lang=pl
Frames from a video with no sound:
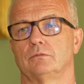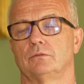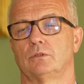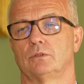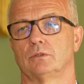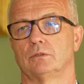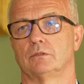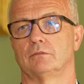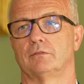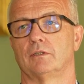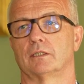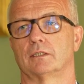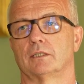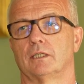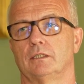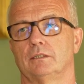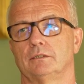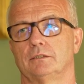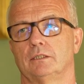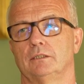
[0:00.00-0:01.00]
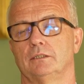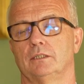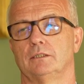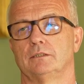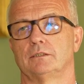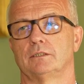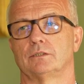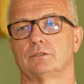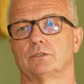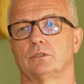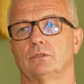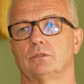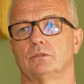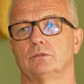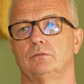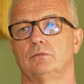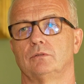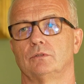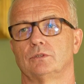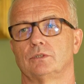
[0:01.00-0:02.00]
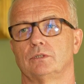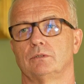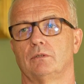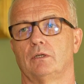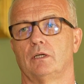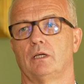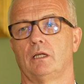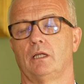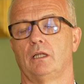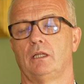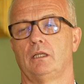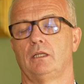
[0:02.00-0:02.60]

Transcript: W drugim kwartale tendencja się odwróciła.